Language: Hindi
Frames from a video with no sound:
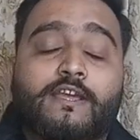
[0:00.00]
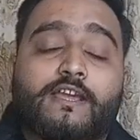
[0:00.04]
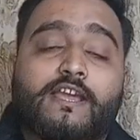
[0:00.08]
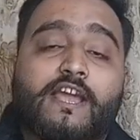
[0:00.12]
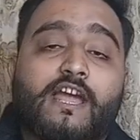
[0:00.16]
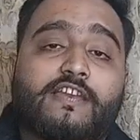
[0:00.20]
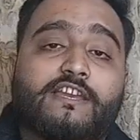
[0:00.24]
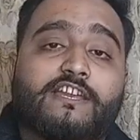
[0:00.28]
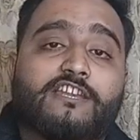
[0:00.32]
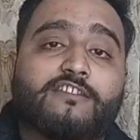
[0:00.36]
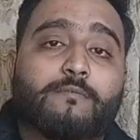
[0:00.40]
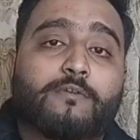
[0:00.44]
कि
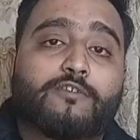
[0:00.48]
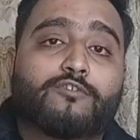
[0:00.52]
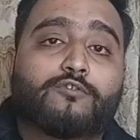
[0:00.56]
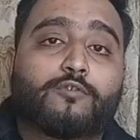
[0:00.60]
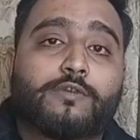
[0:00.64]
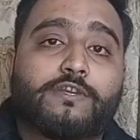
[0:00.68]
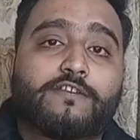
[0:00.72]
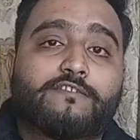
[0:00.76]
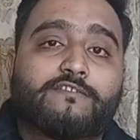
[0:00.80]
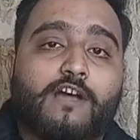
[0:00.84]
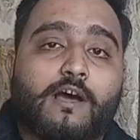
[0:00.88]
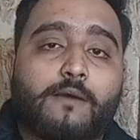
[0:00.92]
अनीस
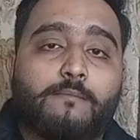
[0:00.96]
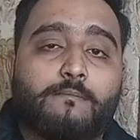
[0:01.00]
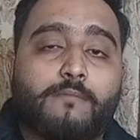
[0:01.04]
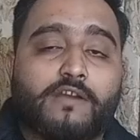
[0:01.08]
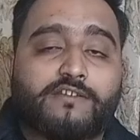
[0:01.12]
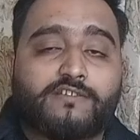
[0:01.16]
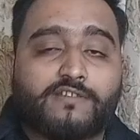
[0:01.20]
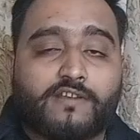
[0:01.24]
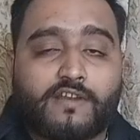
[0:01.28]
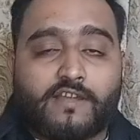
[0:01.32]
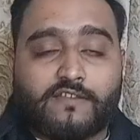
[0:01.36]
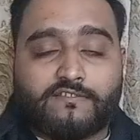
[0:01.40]
मंसूरी साहब
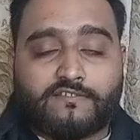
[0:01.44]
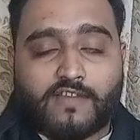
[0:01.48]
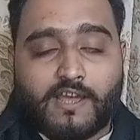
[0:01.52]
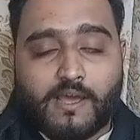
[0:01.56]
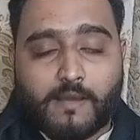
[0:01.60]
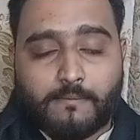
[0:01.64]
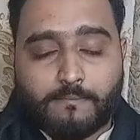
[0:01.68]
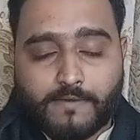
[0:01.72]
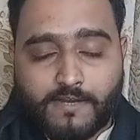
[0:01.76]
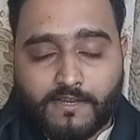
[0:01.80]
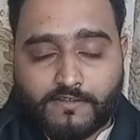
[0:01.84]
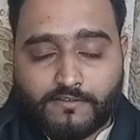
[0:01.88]
माशाल्लाह से
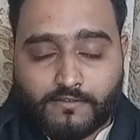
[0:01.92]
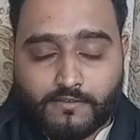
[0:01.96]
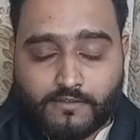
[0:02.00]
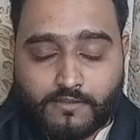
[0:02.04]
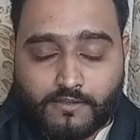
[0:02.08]
अपने